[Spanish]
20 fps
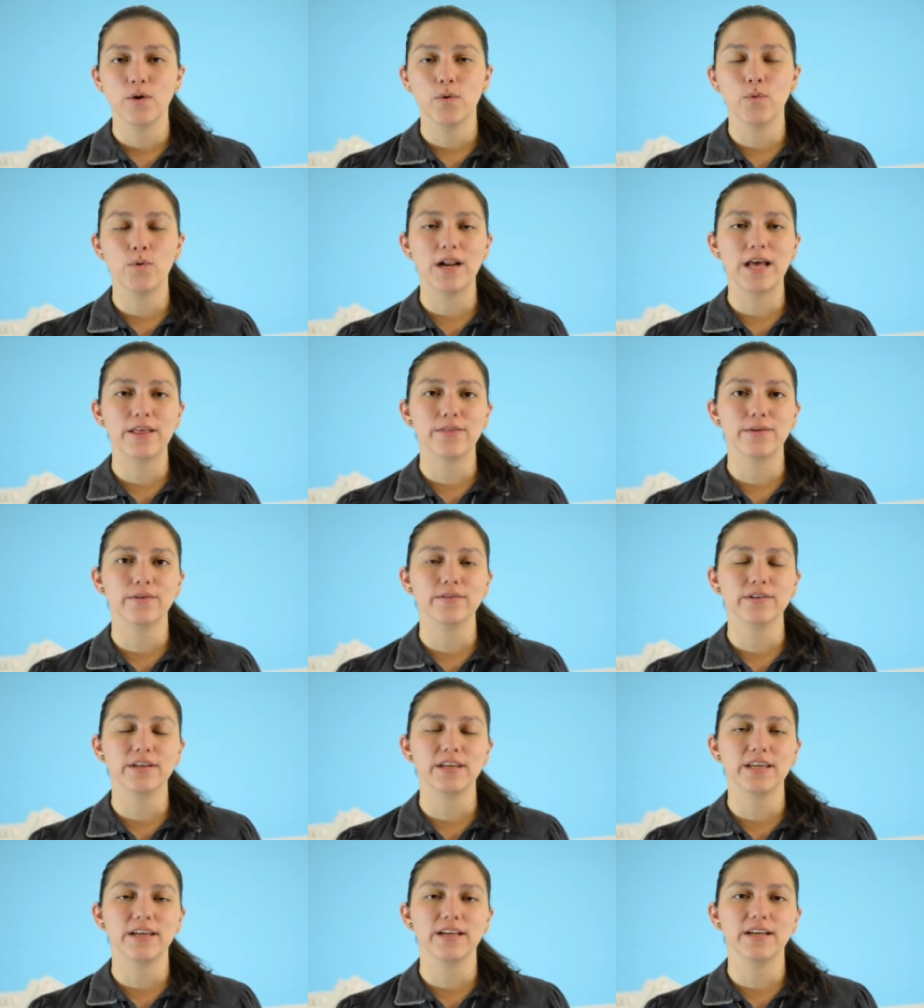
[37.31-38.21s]
un
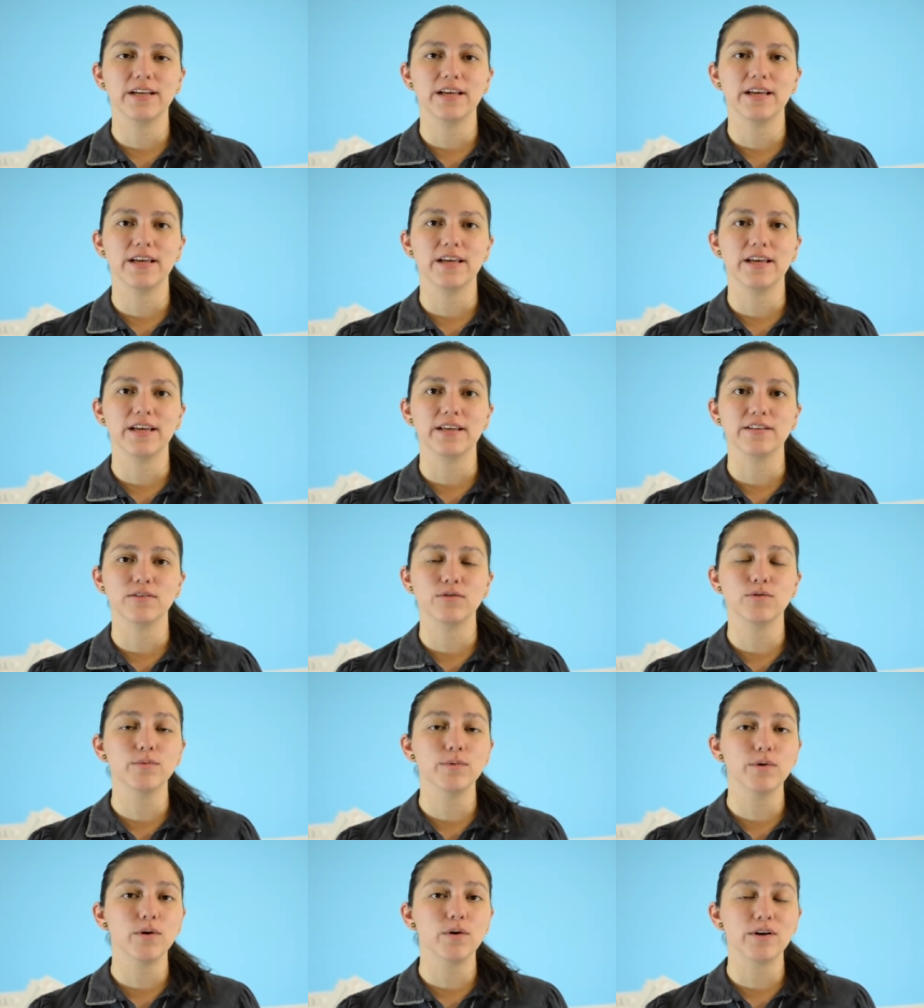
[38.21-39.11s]
ladrón quien eh,
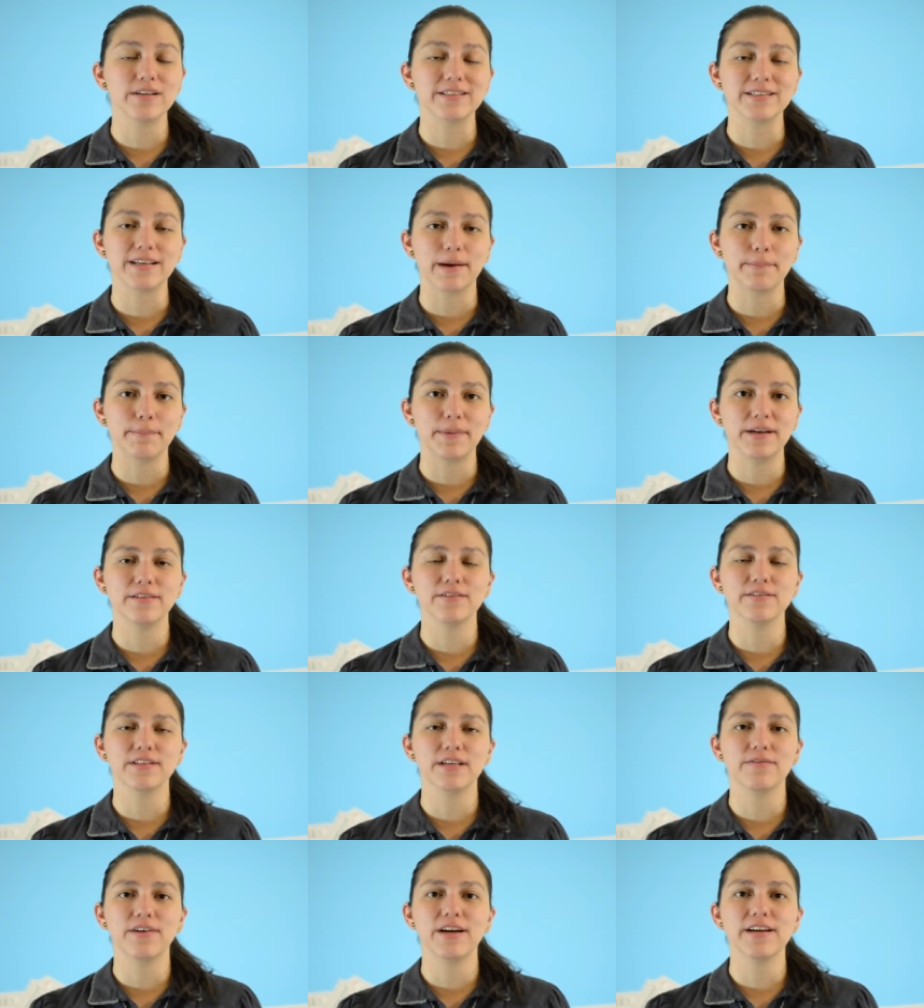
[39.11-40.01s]
estuvo
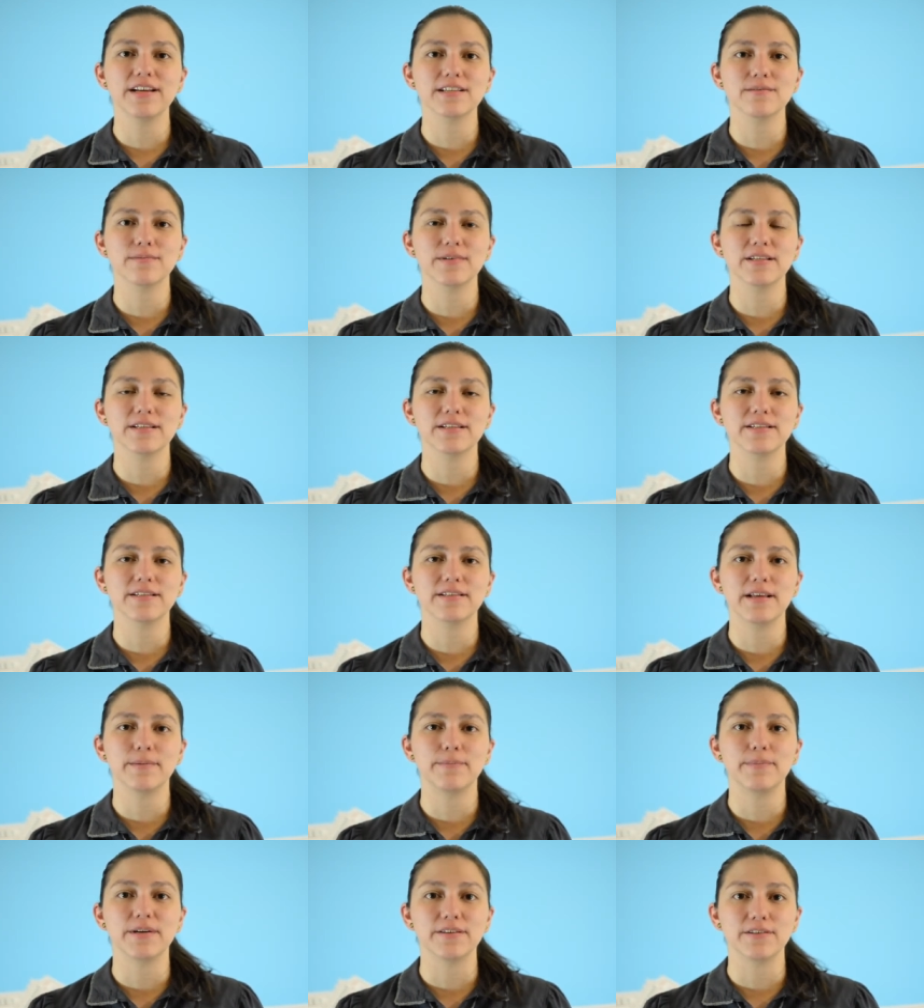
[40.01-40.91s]
escapándose varias
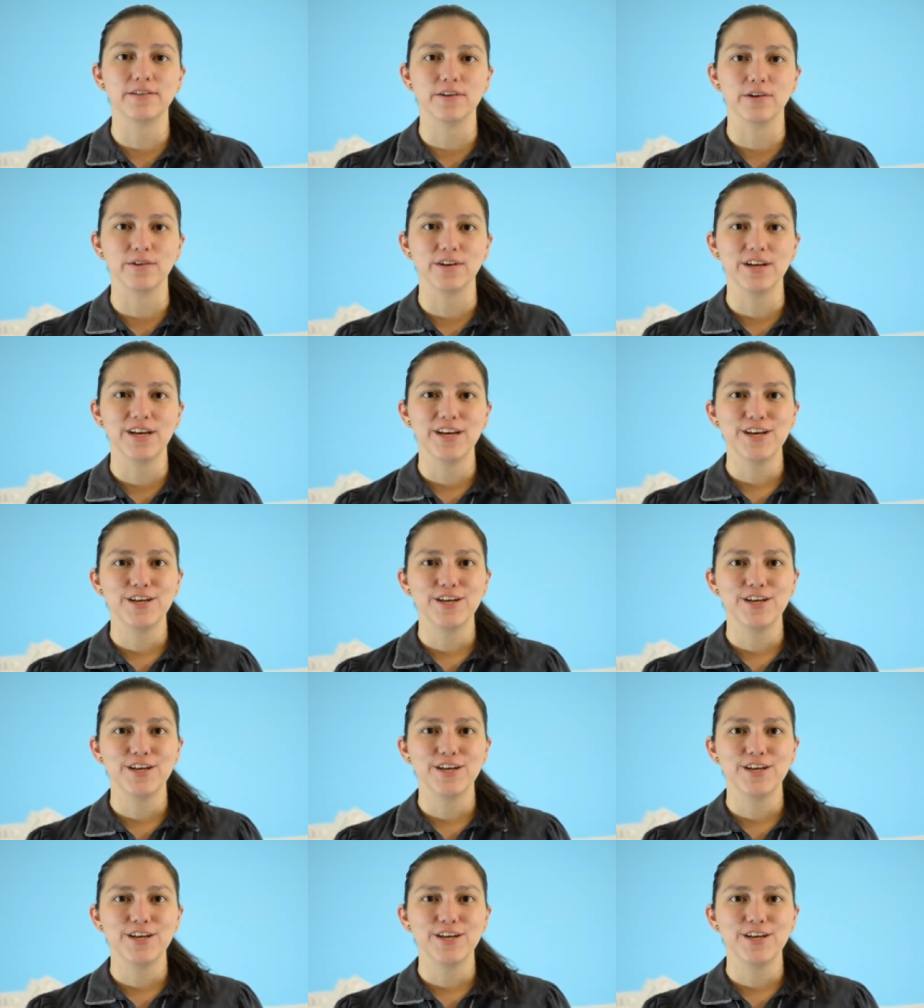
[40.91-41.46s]
veces de prisión.